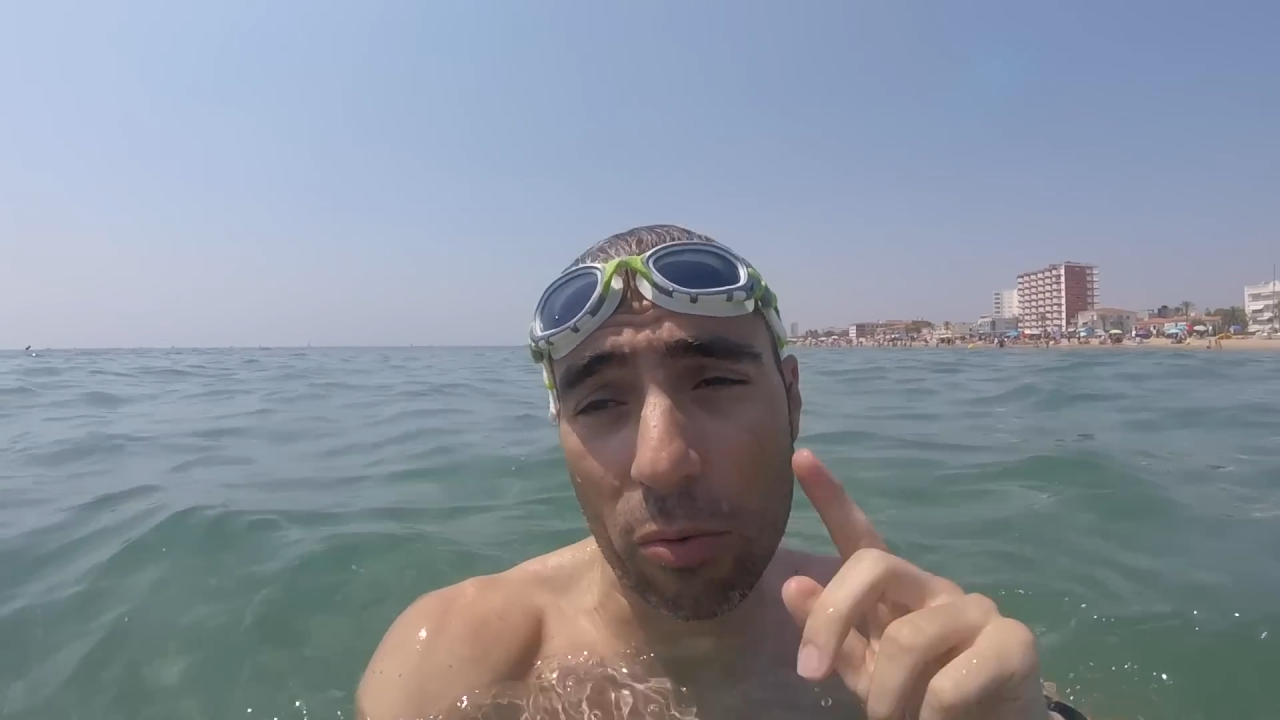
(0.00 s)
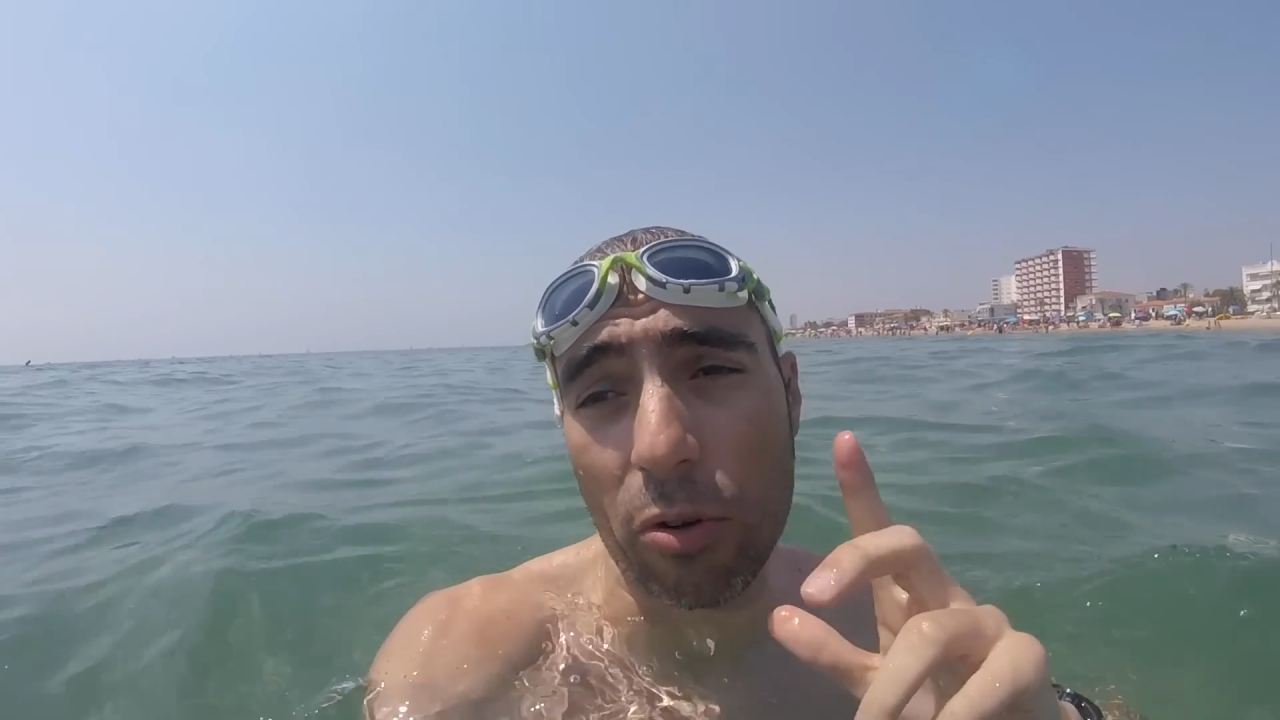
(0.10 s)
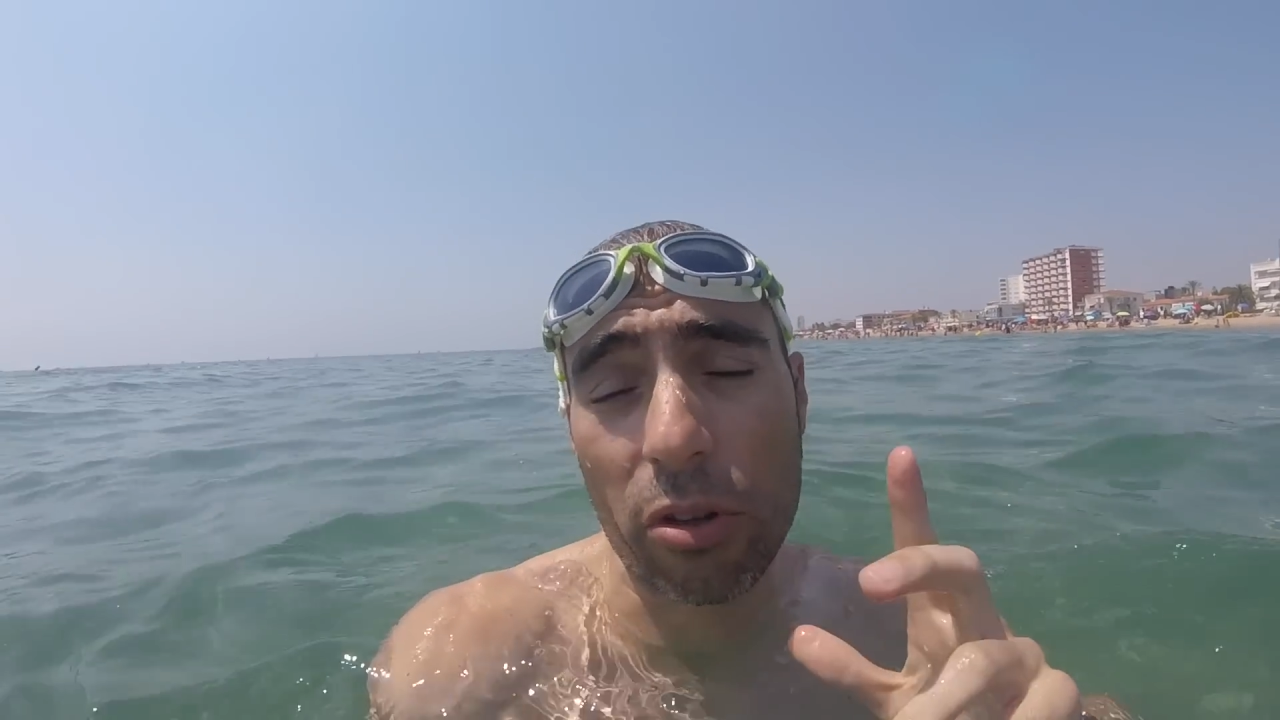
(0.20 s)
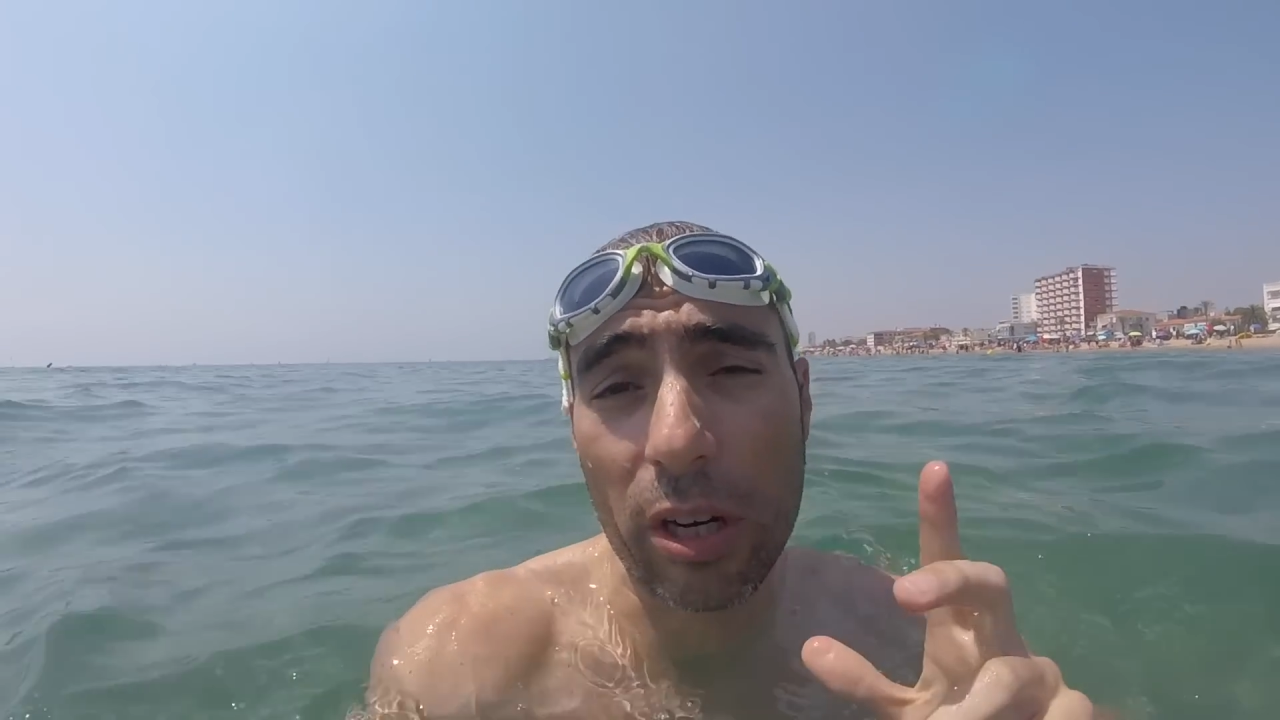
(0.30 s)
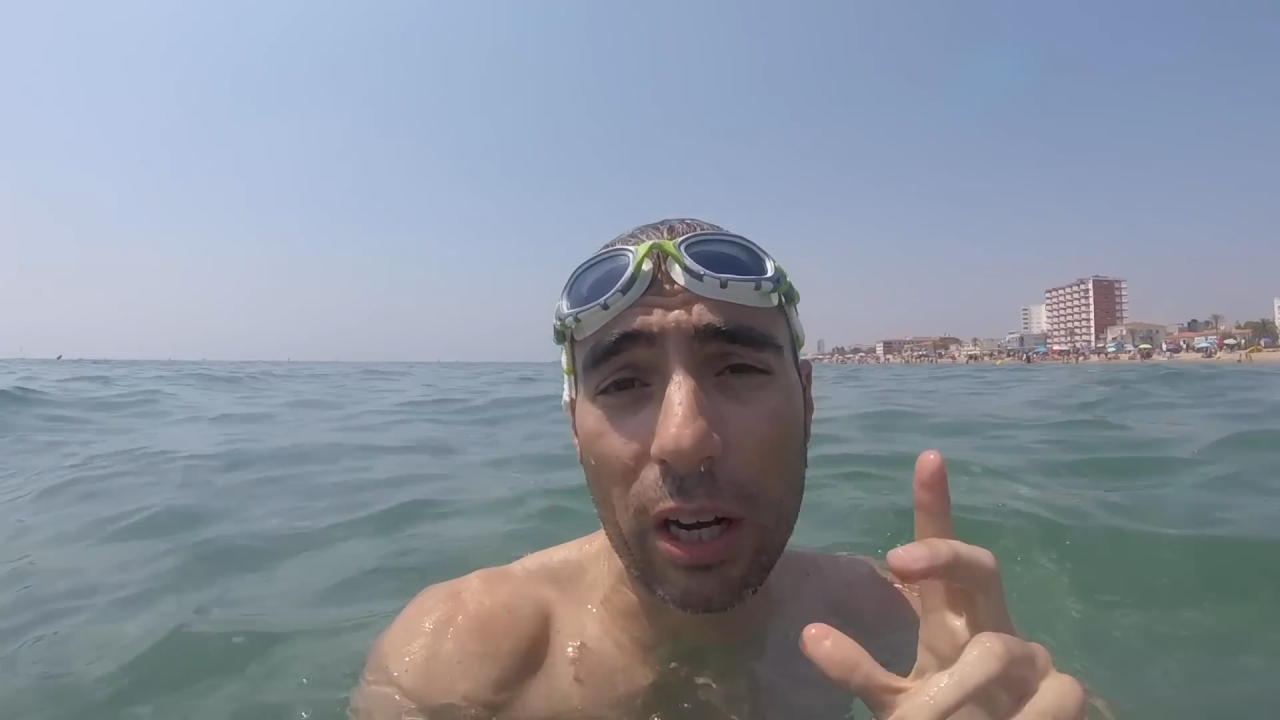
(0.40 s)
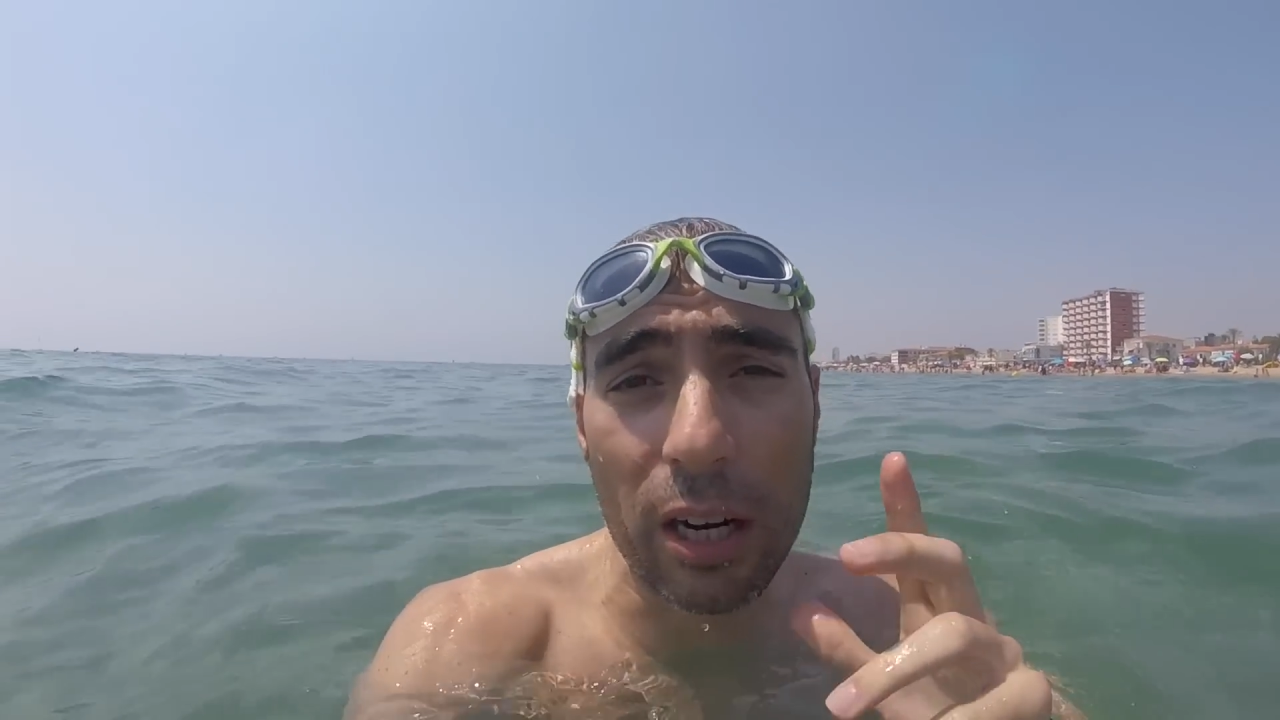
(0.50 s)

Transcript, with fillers: como no tiene